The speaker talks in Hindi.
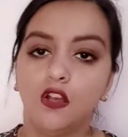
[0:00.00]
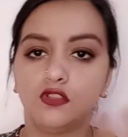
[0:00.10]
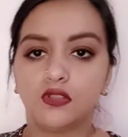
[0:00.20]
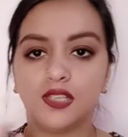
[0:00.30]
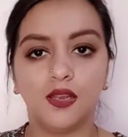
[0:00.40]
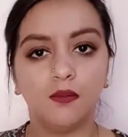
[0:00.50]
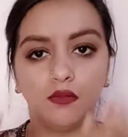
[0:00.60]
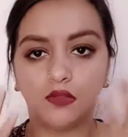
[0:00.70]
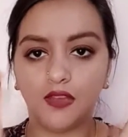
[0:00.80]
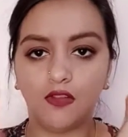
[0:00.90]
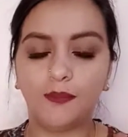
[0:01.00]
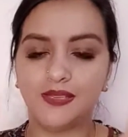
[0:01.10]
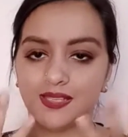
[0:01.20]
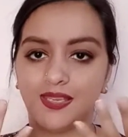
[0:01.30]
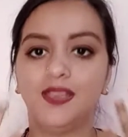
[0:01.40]
और जो सिरम होता है वो
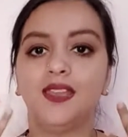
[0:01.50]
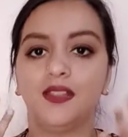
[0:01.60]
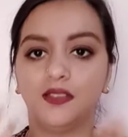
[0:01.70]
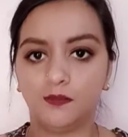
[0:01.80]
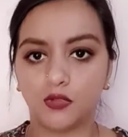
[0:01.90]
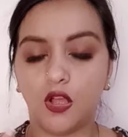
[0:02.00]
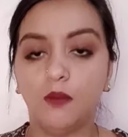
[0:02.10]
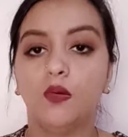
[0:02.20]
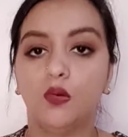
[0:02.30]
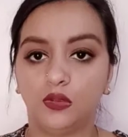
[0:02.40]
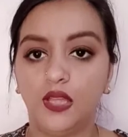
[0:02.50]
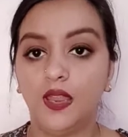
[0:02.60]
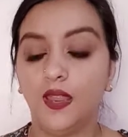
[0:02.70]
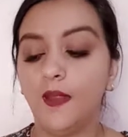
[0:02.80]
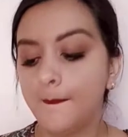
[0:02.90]
आपकी स्किन के अंदर एब्जॉर्ब होता
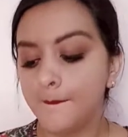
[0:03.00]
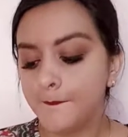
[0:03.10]
है